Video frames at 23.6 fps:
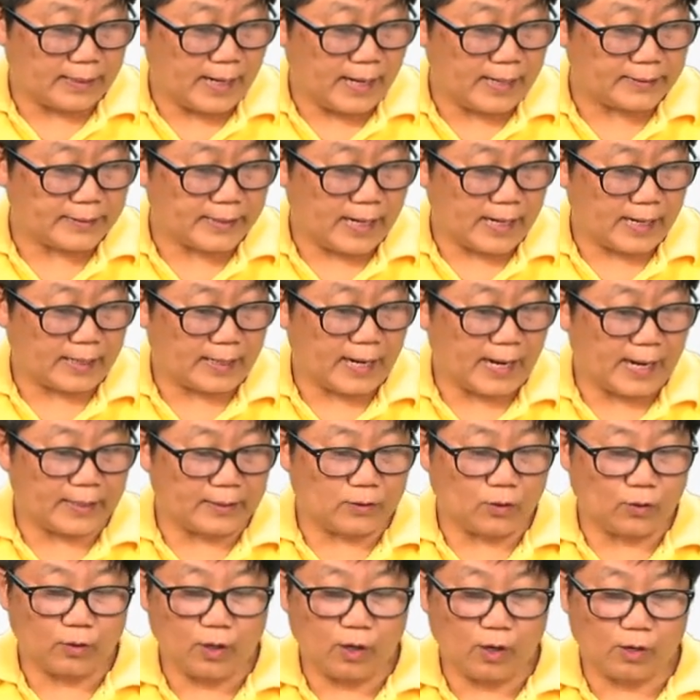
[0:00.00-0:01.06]
ได้จากการ
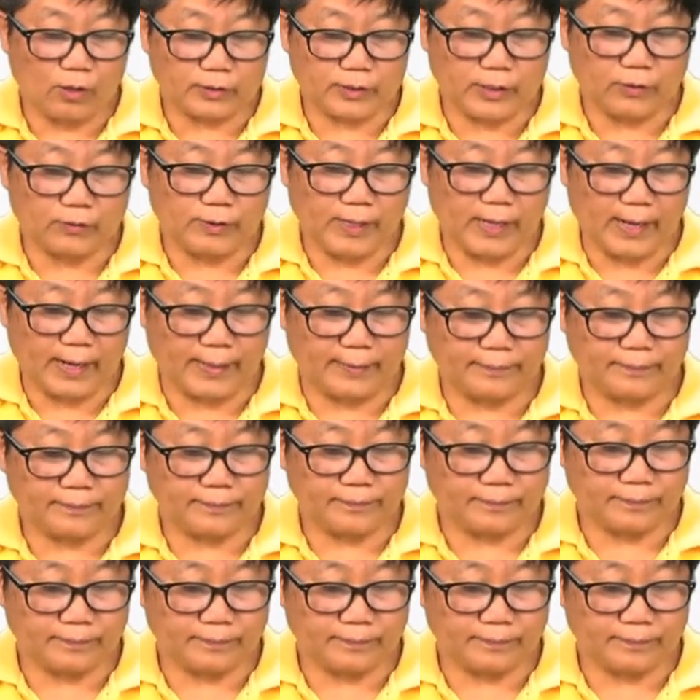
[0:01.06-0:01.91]
ทดลองเท่านั้น